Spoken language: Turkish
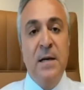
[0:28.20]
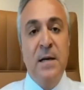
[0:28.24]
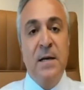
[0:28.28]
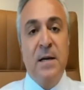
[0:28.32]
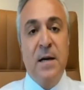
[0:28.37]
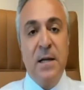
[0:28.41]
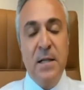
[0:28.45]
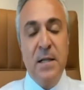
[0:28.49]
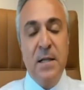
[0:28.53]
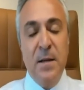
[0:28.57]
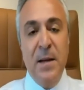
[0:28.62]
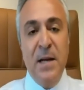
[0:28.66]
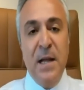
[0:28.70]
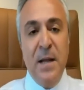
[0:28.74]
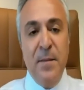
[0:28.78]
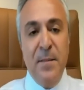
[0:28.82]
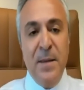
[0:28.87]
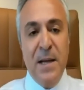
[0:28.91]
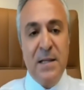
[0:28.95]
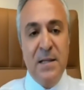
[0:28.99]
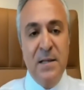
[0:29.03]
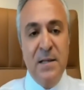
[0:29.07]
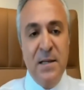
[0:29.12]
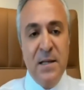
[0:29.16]
kademeli
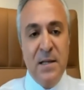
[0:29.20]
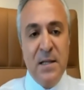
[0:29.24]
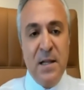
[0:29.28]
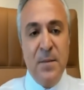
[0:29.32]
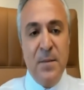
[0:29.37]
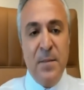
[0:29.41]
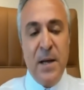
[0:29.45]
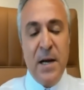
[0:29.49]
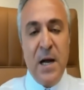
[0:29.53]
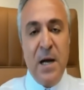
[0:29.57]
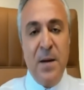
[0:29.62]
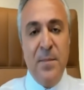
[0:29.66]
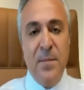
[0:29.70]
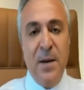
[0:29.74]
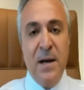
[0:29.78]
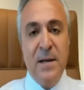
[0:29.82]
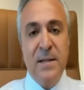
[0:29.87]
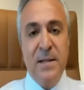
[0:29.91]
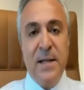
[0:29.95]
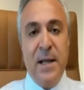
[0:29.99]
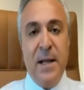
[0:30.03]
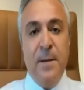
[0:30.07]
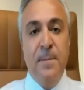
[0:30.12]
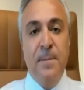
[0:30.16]
emeklilikle
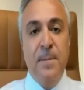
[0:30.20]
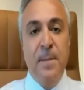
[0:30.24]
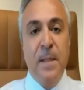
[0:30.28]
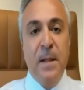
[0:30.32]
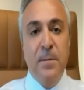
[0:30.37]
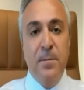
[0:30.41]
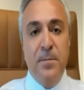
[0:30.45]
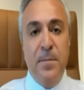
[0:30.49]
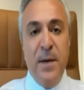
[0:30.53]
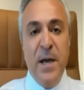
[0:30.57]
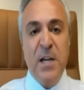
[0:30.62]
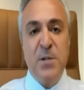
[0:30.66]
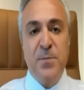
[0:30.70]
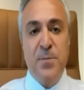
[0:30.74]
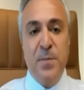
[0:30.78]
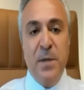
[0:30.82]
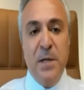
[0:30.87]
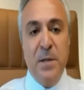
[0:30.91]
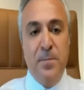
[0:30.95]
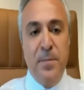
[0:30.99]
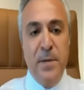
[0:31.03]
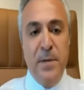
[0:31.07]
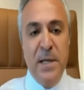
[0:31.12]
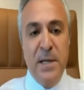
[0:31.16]
beraber de
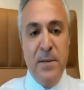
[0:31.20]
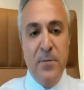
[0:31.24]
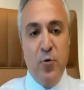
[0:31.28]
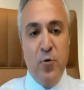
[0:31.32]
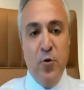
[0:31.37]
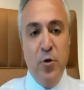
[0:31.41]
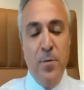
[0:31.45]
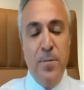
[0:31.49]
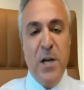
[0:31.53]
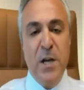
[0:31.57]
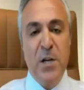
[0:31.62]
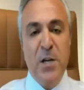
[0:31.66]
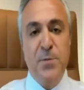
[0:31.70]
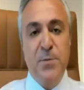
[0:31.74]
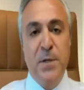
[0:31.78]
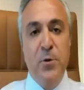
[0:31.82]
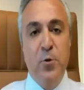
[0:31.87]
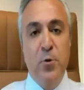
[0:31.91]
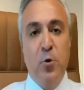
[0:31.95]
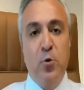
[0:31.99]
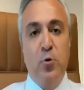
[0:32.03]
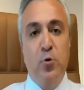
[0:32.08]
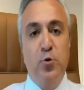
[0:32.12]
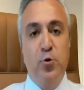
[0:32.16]
5000 prim günü
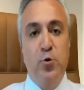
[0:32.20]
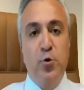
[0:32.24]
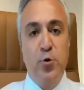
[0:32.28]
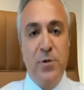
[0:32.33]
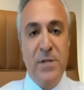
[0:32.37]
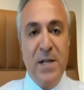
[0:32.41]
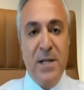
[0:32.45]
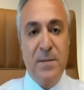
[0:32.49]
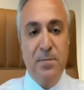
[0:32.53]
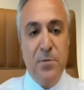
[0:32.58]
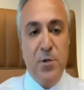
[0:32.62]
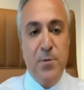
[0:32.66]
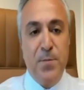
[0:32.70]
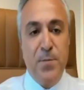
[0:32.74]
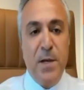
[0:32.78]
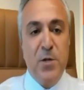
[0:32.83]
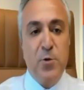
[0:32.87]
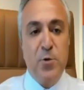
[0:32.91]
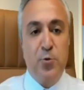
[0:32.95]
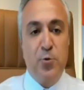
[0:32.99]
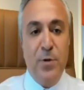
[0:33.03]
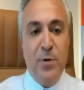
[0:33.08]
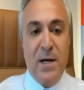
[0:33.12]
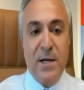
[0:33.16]

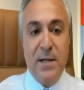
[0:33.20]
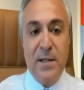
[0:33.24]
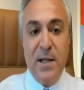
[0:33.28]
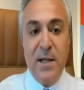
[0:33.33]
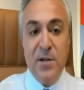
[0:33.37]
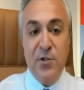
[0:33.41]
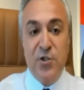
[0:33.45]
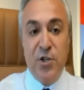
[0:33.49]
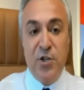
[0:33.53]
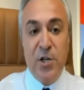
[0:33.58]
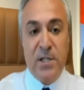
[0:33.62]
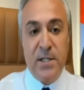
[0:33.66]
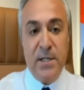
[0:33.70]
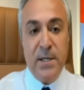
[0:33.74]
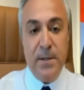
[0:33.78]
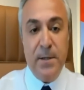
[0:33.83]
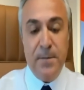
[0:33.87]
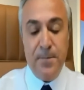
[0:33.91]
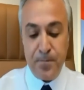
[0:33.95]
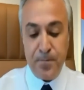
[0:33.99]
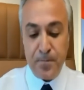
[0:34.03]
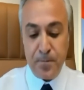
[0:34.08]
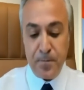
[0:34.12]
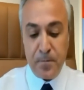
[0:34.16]
5975 güne kadar
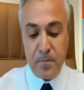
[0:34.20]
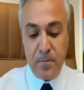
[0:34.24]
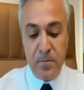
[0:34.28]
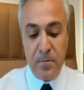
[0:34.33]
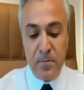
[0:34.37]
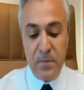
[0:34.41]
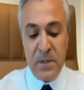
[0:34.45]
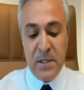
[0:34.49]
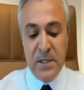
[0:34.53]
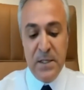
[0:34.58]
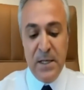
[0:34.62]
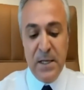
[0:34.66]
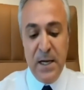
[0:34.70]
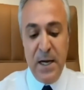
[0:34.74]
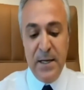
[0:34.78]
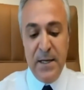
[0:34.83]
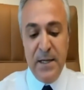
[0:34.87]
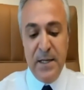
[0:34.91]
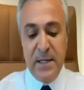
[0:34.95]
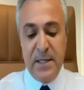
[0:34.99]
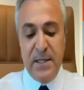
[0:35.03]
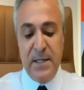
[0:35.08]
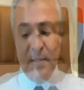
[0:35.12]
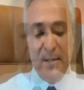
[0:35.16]
çıktı.
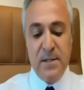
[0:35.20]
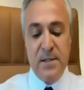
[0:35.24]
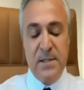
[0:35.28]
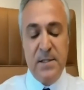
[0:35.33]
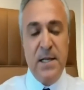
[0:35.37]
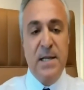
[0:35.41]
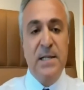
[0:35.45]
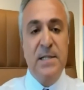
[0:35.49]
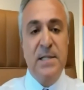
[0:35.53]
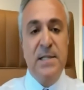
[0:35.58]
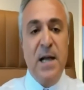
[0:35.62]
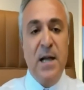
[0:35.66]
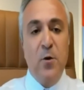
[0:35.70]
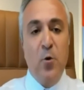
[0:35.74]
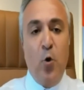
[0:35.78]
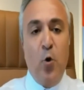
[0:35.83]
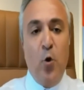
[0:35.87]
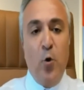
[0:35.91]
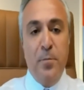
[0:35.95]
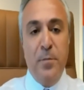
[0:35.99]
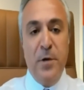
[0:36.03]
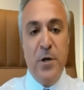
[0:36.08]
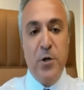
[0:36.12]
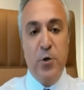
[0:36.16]
Yani 2 yıl 8 ay
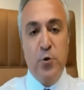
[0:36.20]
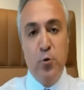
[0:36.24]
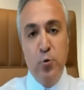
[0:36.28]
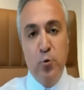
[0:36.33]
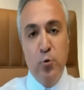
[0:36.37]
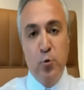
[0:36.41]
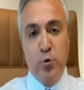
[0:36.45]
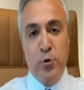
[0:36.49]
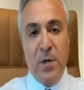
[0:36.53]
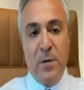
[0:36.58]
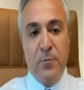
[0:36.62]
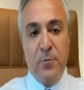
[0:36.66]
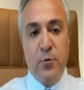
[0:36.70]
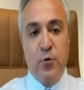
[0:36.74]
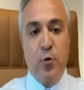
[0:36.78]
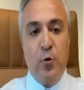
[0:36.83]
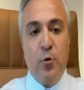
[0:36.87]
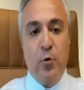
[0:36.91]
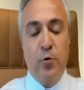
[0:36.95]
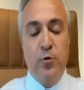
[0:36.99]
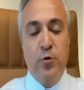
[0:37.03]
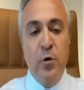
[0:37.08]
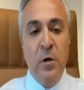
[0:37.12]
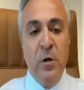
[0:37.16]
15 gün uzamış
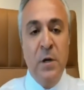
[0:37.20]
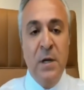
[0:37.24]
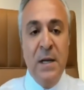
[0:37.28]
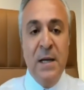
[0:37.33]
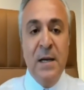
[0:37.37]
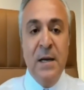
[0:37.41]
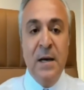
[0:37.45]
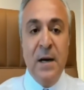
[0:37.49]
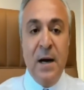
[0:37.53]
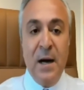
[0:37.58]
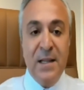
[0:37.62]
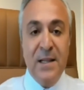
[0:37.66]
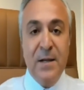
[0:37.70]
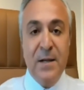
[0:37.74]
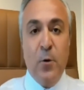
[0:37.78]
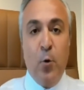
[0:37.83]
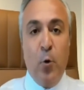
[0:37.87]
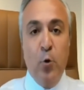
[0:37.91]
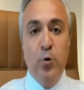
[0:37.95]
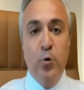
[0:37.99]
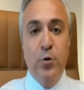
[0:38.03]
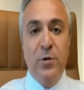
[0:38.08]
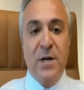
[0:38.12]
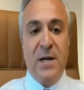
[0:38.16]
oldu. Hadi
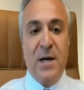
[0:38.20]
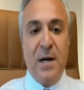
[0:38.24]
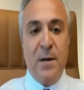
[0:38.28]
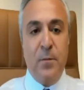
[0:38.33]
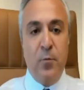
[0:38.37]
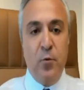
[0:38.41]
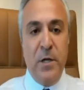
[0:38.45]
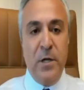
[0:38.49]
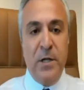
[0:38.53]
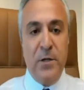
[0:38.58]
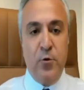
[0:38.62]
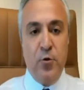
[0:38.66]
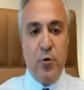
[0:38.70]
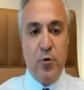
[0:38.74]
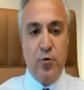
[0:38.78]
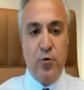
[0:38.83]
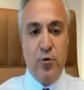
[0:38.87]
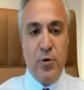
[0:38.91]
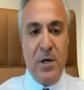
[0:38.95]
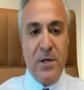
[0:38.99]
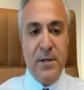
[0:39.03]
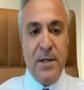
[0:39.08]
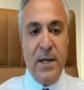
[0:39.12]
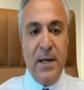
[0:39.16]
onu da kabul ediyor
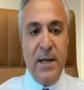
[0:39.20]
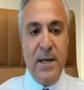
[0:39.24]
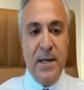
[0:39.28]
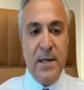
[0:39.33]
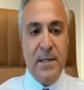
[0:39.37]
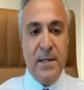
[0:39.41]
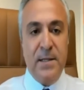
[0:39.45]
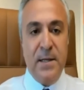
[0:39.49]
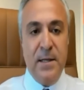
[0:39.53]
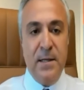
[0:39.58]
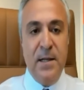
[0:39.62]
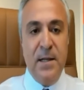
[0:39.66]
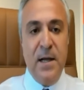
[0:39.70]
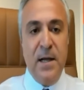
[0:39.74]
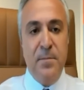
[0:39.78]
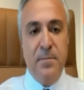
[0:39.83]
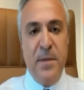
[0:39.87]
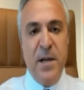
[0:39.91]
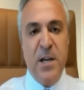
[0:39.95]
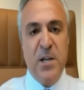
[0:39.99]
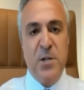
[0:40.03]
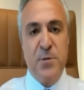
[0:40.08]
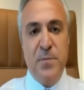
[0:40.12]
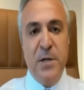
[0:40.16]
şu anda
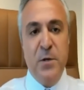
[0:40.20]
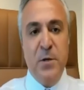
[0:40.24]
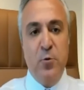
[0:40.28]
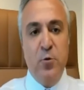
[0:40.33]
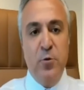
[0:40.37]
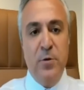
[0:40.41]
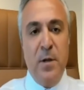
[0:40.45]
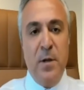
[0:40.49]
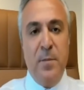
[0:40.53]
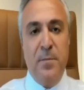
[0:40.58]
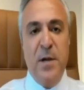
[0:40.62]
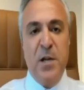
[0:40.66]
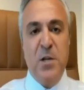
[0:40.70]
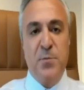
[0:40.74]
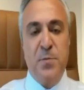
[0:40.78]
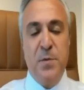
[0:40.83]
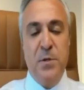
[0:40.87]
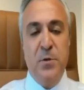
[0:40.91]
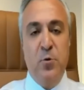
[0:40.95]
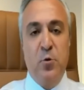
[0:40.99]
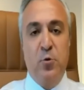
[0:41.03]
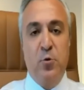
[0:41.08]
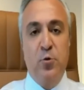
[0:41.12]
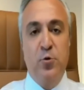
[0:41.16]
EYT'liler. 5000 günle
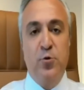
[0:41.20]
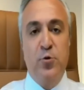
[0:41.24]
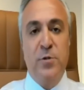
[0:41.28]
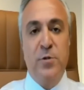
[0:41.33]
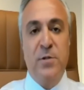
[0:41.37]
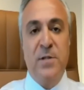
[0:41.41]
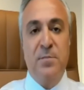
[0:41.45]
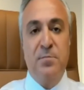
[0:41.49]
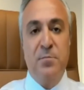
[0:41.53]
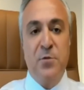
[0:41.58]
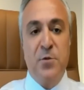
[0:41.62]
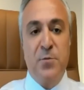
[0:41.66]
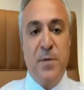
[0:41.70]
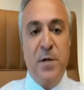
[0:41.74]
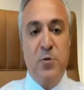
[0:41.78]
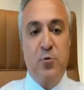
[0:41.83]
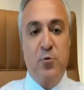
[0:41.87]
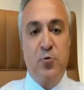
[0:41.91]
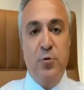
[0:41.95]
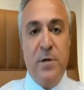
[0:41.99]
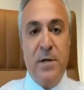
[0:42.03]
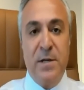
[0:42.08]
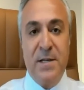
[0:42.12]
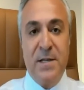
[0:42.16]

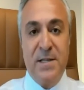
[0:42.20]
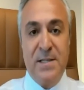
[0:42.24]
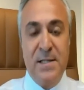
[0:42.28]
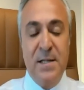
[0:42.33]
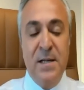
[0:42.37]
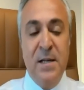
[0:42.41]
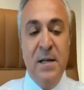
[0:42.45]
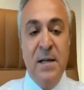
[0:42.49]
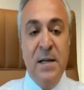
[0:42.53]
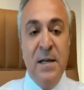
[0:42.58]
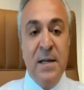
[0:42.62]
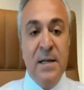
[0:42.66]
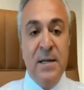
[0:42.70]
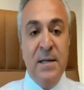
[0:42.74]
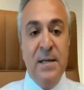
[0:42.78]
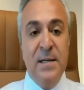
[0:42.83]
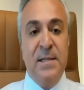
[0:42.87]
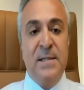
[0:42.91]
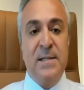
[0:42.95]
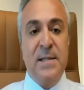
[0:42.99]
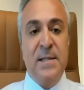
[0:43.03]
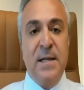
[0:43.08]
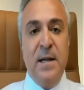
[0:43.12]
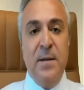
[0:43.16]
5975 gün arası
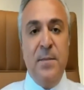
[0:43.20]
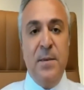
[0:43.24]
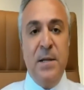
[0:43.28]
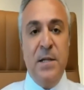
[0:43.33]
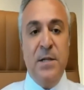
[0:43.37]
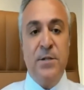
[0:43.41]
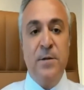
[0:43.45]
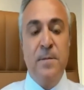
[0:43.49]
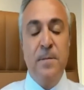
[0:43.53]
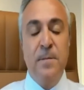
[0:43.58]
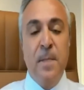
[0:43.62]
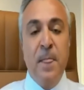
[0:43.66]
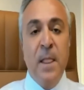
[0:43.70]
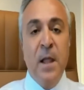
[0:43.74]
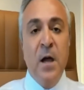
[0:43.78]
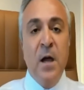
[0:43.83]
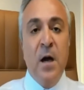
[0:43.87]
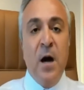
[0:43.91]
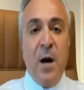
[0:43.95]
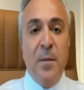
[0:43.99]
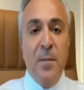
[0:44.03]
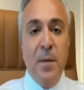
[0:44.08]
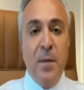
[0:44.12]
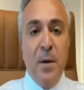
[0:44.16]
istenebilir.
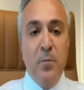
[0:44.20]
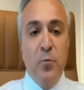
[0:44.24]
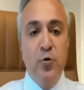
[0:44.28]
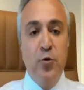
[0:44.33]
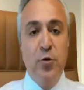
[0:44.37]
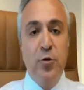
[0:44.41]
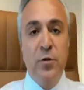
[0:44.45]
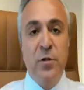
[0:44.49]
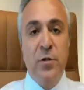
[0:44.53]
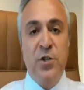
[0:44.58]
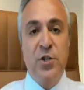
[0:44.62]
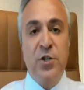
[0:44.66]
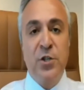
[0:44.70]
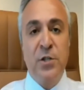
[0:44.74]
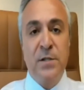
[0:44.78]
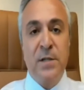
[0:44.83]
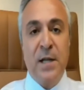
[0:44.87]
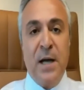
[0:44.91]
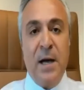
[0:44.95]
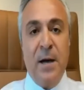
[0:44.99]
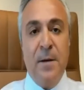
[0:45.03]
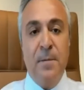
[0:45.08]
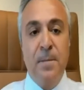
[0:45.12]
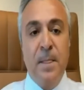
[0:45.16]
Ama bunun
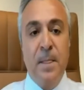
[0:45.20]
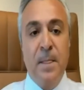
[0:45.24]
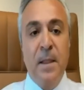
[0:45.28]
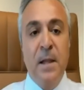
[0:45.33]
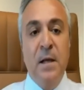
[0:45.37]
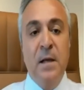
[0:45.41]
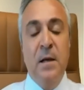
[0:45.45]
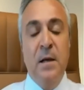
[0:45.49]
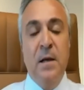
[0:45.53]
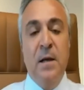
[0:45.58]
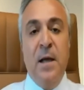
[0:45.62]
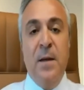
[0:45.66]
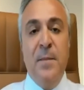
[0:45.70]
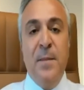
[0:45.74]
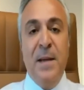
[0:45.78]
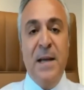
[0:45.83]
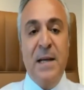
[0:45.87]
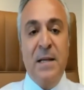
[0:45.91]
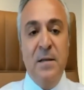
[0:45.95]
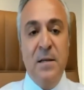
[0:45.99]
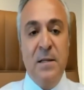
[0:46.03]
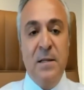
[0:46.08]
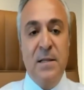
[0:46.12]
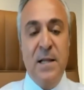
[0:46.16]
dışında
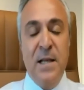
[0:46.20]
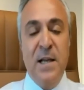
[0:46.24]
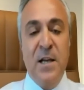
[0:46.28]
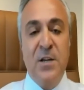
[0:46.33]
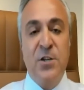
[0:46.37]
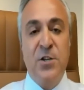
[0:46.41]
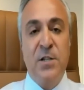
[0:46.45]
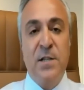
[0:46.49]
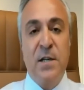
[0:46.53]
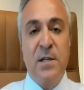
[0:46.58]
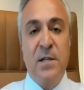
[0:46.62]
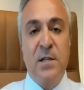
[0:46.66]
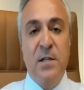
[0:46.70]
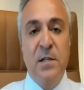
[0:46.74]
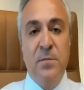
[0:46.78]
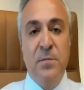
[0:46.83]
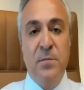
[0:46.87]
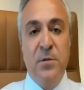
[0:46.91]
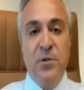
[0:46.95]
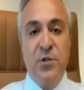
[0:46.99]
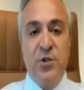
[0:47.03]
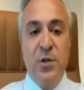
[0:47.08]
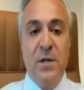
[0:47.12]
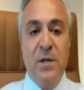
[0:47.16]
emeklilikte yaşa
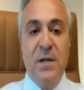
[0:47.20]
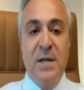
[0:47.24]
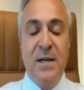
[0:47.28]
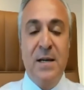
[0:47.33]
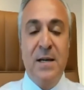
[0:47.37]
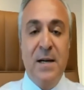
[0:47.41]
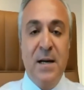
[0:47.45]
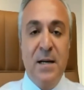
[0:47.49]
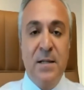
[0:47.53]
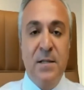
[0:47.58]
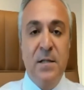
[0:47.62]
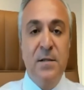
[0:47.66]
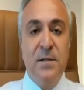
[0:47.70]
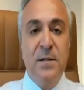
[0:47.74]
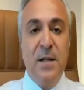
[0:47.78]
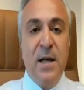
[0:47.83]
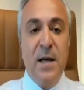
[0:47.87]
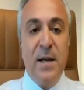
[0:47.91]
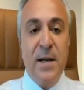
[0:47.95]
takılmış kadınlar